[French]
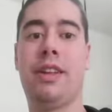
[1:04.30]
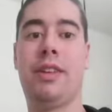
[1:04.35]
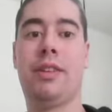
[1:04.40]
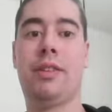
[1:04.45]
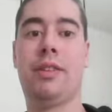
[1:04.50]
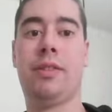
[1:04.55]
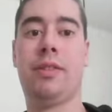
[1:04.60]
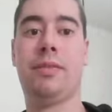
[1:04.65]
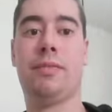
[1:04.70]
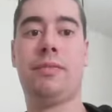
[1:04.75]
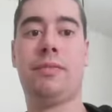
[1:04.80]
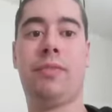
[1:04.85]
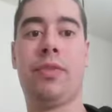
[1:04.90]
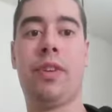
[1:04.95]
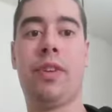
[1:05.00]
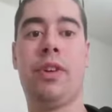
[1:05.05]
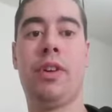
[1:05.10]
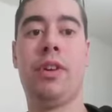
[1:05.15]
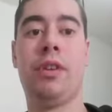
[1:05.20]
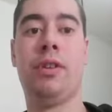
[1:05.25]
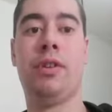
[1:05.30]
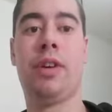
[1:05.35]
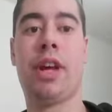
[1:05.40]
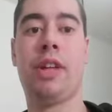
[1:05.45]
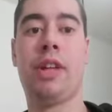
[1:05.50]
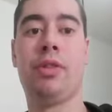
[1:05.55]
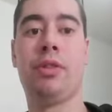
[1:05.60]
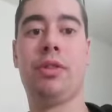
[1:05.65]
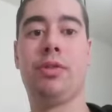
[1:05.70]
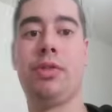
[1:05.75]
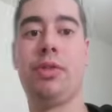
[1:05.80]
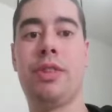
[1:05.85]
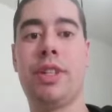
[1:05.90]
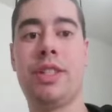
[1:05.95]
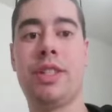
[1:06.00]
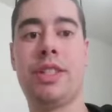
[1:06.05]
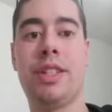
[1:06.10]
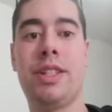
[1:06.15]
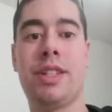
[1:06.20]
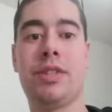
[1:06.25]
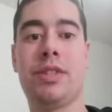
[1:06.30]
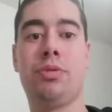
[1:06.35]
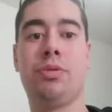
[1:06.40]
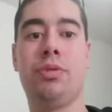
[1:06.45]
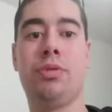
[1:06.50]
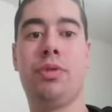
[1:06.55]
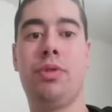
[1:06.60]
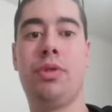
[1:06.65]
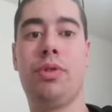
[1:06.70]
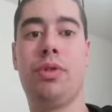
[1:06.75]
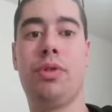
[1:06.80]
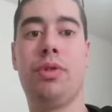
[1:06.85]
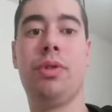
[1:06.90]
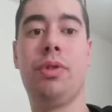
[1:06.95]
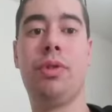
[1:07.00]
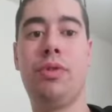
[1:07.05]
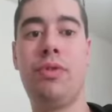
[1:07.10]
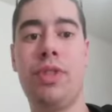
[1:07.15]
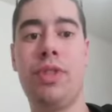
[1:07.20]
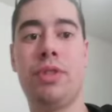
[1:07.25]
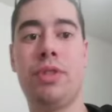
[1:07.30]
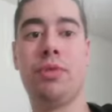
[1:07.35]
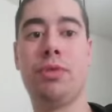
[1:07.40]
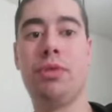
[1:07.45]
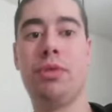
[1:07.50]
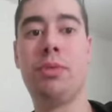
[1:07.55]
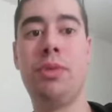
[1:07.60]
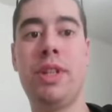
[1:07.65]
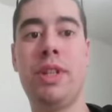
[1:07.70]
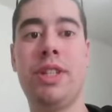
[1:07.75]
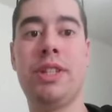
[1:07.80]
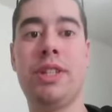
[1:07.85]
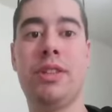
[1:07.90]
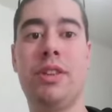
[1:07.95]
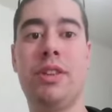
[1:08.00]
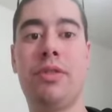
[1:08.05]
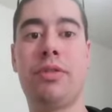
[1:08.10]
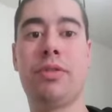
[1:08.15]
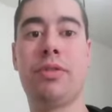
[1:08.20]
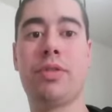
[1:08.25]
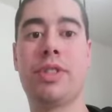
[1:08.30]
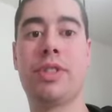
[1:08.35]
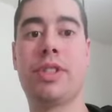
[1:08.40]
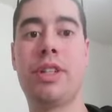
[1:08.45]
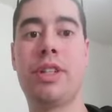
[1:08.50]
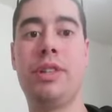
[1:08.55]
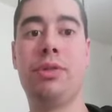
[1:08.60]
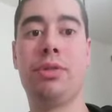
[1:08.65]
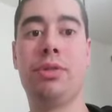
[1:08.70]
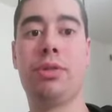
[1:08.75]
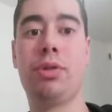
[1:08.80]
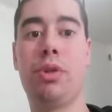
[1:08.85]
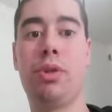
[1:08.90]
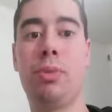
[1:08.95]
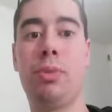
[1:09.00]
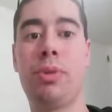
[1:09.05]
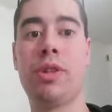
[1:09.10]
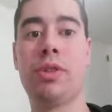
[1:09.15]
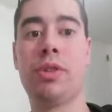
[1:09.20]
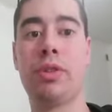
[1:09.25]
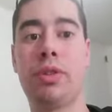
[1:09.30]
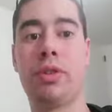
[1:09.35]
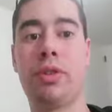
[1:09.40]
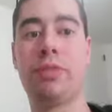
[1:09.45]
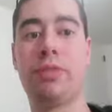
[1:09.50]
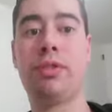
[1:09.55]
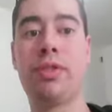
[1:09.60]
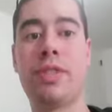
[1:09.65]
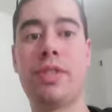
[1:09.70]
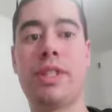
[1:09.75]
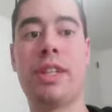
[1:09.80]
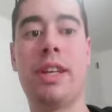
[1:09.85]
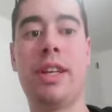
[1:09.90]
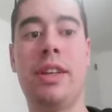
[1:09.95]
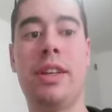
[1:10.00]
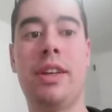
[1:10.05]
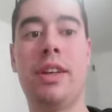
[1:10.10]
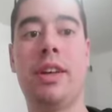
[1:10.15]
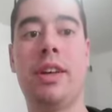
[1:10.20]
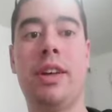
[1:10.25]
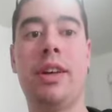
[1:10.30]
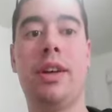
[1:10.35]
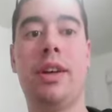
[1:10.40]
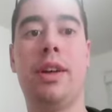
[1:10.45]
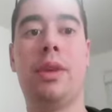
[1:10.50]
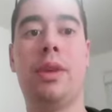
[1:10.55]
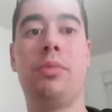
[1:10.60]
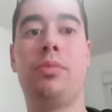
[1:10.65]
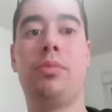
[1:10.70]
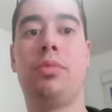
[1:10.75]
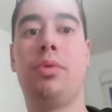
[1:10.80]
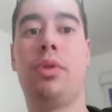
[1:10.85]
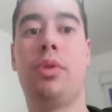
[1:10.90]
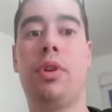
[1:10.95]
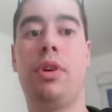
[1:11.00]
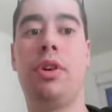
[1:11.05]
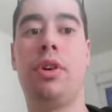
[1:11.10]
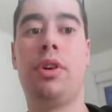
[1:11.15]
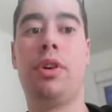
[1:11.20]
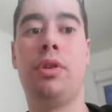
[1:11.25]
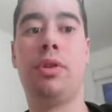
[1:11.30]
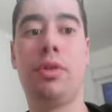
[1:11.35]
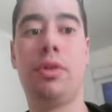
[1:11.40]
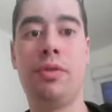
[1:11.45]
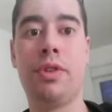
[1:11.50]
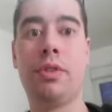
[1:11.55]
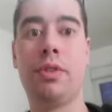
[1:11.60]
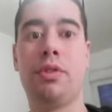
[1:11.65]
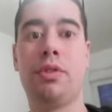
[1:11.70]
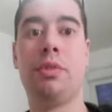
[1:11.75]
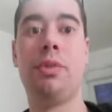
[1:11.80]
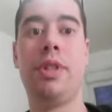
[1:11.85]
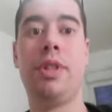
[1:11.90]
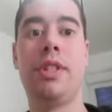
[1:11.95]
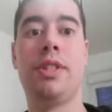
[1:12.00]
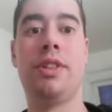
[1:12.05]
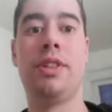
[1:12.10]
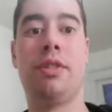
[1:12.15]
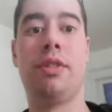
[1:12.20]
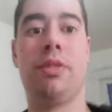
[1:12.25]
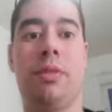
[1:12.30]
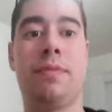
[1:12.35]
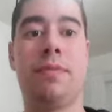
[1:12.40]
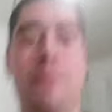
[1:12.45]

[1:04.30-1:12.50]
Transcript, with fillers: euh, le gagnant de Destination Eurovision 2019. Donc c'est notre représentant français pour euh, l'Eurovision 2019.